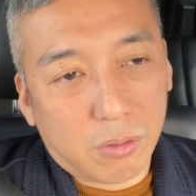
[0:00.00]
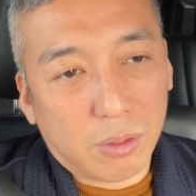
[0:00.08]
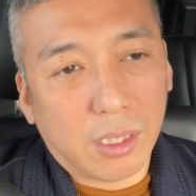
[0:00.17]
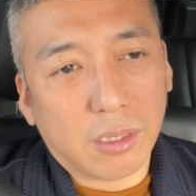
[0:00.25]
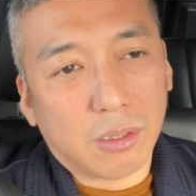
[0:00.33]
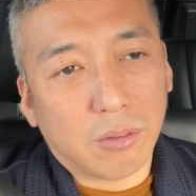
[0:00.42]

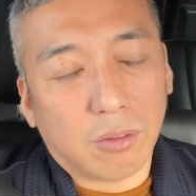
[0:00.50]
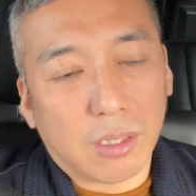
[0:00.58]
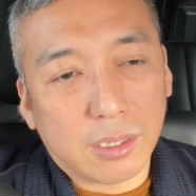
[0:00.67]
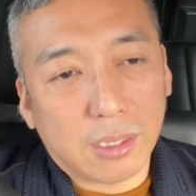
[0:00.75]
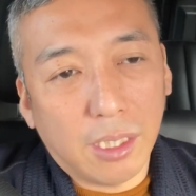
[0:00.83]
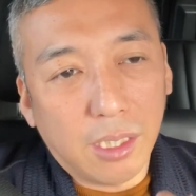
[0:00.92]
何て言うの
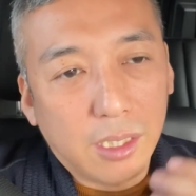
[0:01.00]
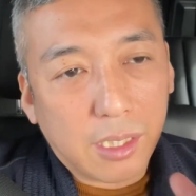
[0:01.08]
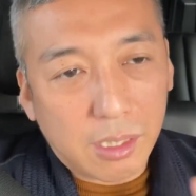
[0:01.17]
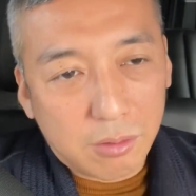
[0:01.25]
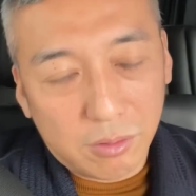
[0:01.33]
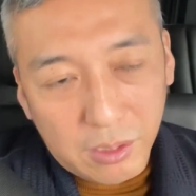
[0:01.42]
か、正
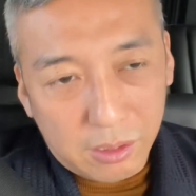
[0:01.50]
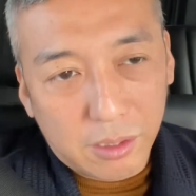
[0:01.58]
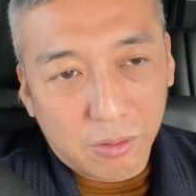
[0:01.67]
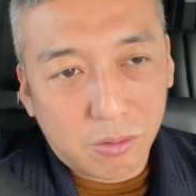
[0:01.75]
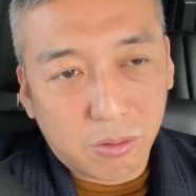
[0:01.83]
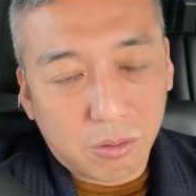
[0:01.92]
確にって
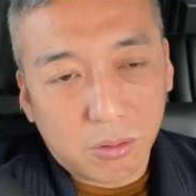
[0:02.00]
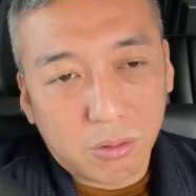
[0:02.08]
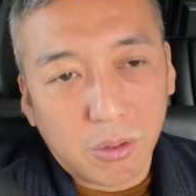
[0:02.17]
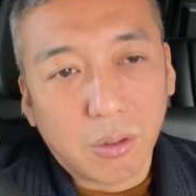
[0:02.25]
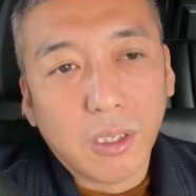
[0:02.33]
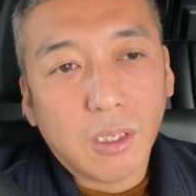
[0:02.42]
いうこと
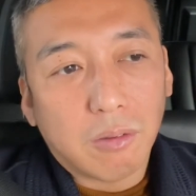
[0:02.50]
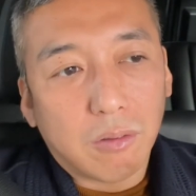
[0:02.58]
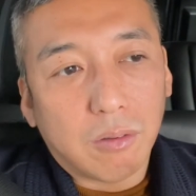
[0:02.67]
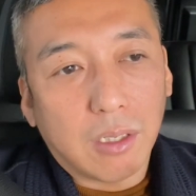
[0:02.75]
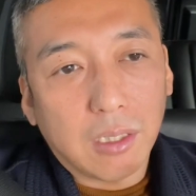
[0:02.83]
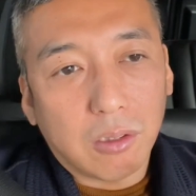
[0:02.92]
と、
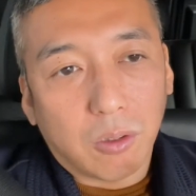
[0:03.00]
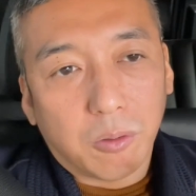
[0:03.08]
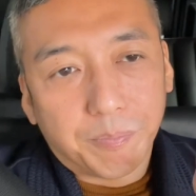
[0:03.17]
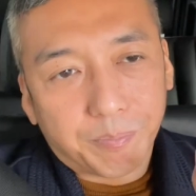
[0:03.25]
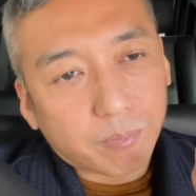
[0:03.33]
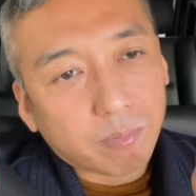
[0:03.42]
あと、
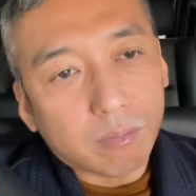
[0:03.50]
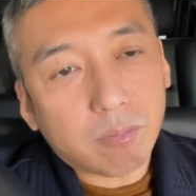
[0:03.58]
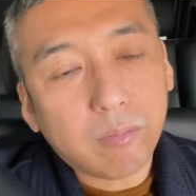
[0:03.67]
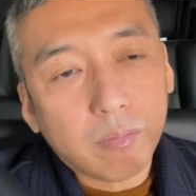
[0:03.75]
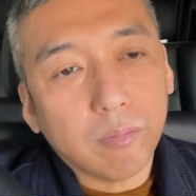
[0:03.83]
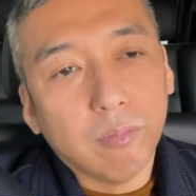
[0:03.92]

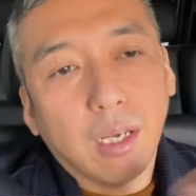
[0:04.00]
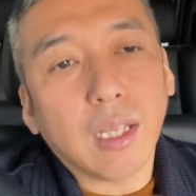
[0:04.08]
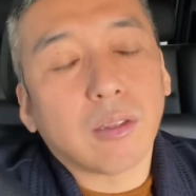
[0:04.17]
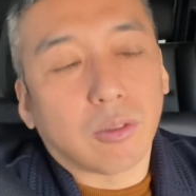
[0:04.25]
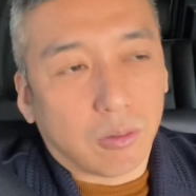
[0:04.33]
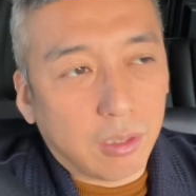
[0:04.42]

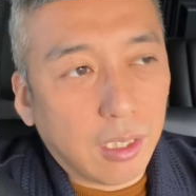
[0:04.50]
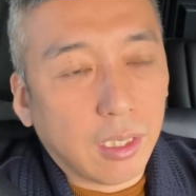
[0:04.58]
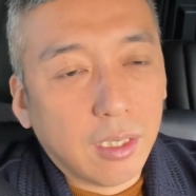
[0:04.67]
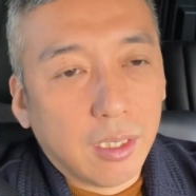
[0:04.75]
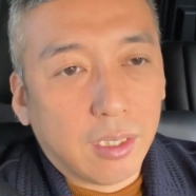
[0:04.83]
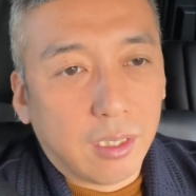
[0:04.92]
ハッとね、
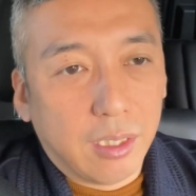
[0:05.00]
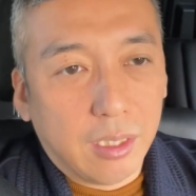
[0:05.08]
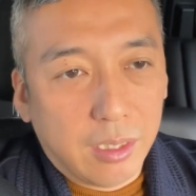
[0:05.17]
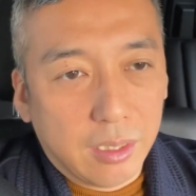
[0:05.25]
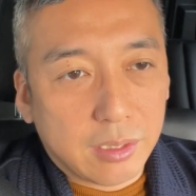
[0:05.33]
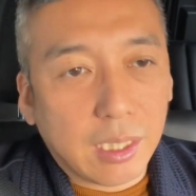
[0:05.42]

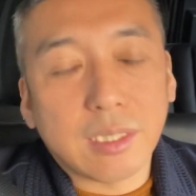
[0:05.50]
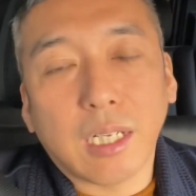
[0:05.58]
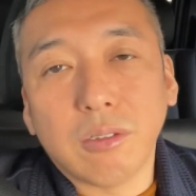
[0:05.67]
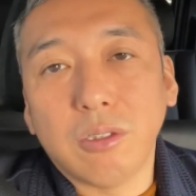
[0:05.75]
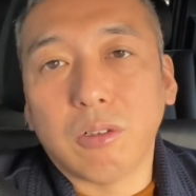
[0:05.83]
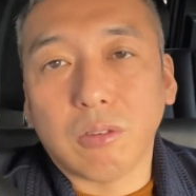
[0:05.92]
えー、刺さ
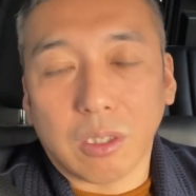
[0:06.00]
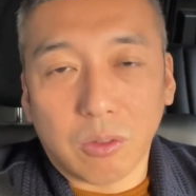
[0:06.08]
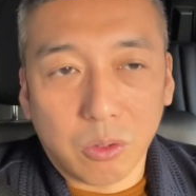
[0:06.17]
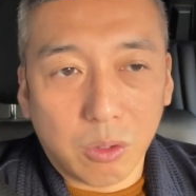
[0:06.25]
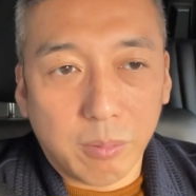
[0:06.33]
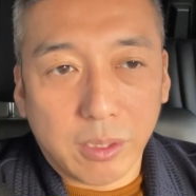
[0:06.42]
るような
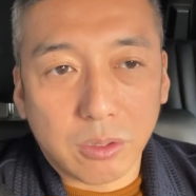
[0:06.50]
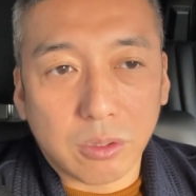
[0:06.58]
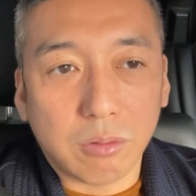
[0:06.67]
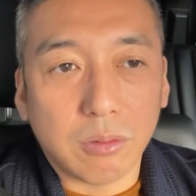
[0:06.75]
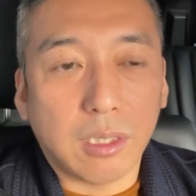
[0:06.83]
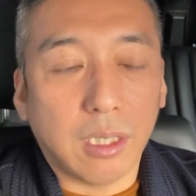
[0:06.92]
言葉を
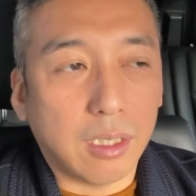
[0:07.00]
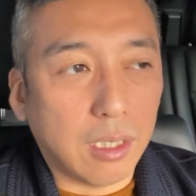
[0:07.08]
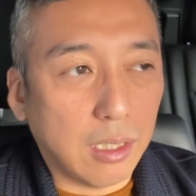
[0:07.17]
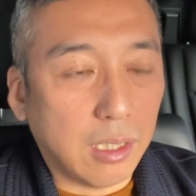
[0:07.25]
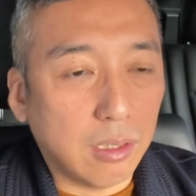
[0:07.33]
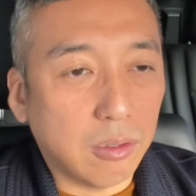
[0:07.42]
作っていか
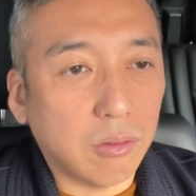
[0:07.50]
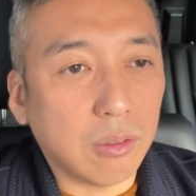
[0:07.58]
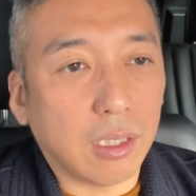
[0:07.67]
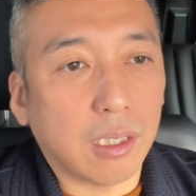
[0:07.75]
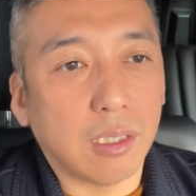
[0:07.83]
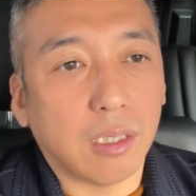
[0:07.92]
ないと
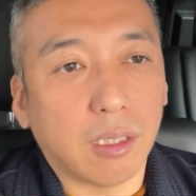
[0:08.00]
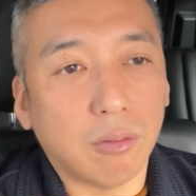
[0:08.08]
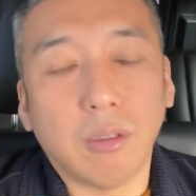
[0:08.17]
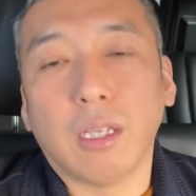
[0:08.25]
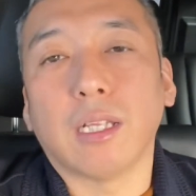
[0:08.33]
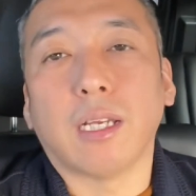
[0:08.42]
なかなか
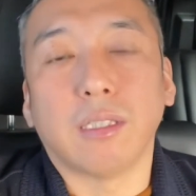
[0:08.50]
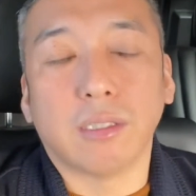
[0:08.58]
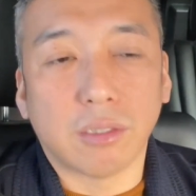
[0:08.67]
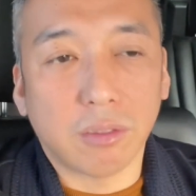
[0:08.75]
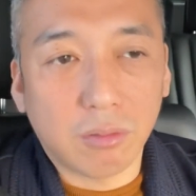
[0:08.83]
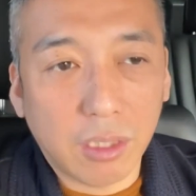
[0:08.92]
売れないんで
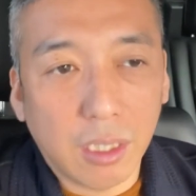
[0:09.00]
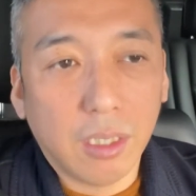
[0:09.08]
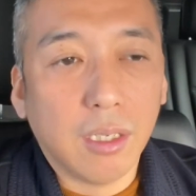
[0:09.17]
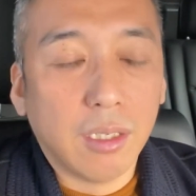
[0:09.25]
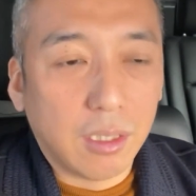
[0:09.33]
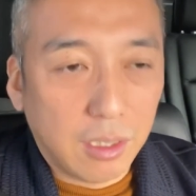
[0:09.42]
すよね。
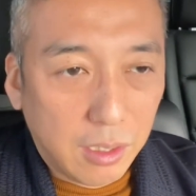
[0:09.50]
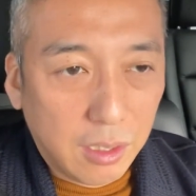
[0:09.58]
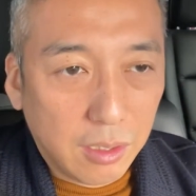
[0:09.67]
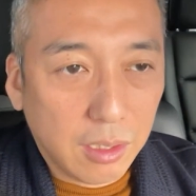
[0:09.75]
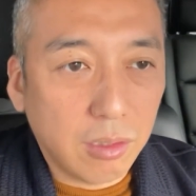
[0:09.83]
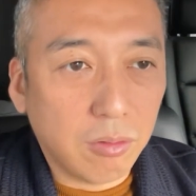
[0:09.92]

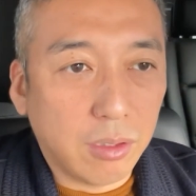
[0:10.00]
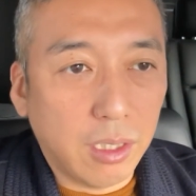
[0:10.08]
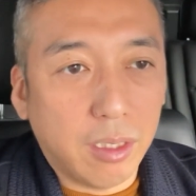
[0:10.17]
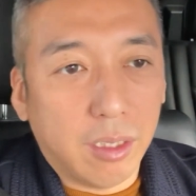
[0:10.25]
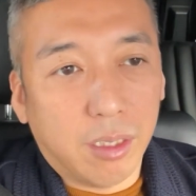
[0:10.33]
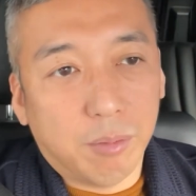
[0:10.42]
えー、なの
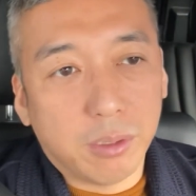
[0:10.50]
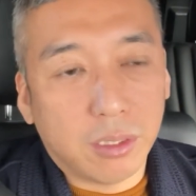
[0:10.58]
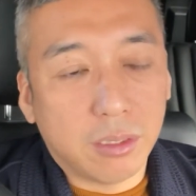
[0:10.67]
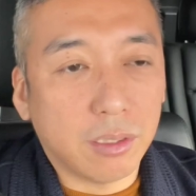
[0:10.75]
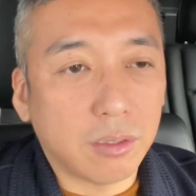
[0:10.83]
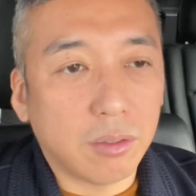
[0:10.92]
で、えビ
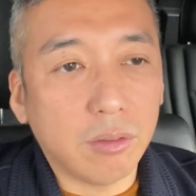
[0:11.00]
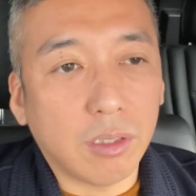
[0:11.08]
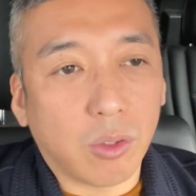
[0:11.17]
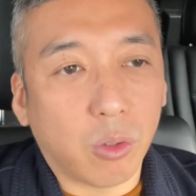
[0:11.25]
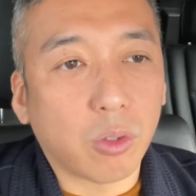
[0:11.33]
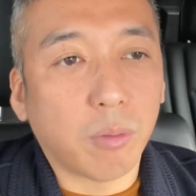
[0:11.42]
スというの
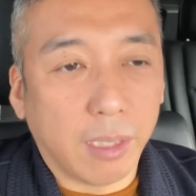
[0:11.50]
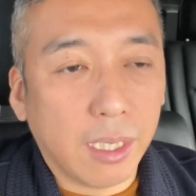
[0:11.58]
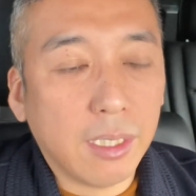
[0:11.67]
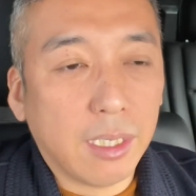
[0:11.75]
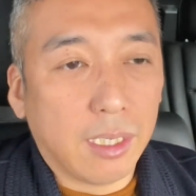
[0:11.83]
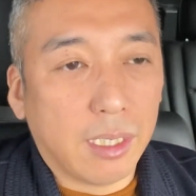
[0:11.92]
は言
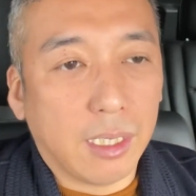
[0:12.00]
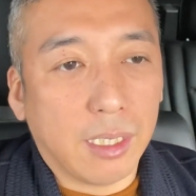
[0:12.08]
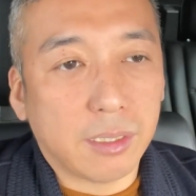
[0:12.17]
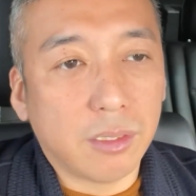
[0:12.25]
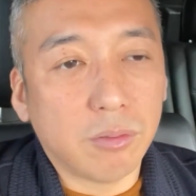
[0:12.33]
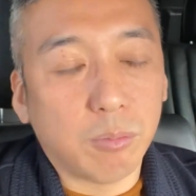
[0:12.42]
葉
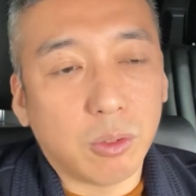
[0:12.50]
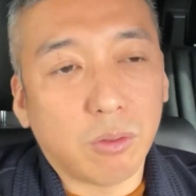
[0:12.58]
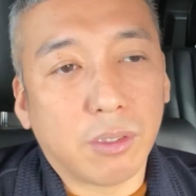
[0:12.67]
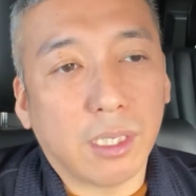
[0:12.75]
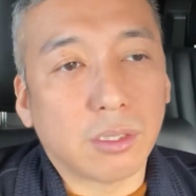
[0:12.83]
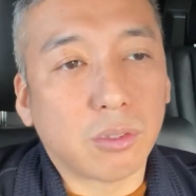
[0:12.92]
あっていうも
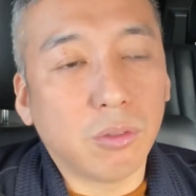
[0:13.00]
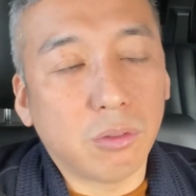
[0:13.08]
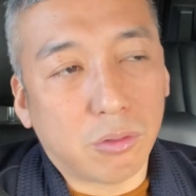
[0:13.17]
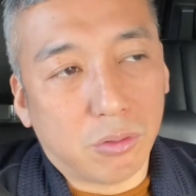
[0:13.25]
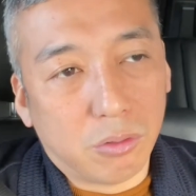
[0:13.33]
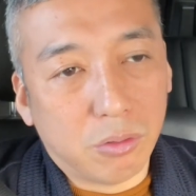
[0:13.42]
のがすご
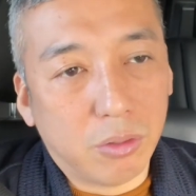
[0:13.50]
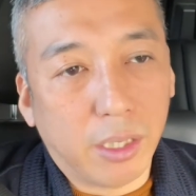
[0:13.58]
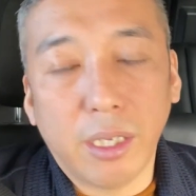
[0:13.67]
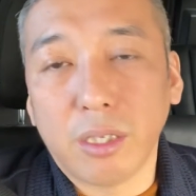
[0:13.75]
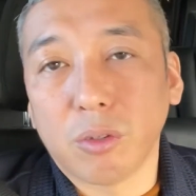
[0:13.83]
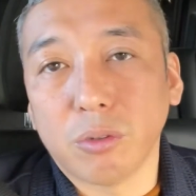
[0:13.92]
く
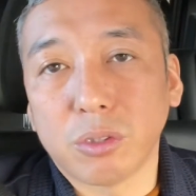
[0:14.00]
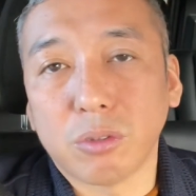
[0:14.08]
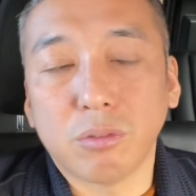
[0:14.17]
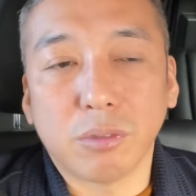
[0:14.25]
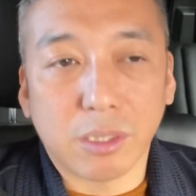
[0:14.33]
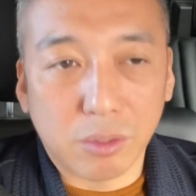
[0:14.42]
影響す
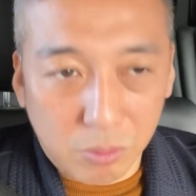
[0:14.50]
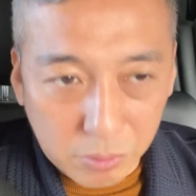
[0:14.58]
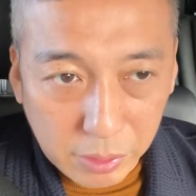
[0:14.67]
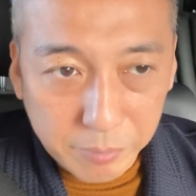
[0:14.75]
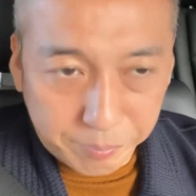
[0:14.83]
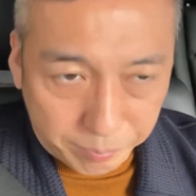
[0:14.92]
るんですよね。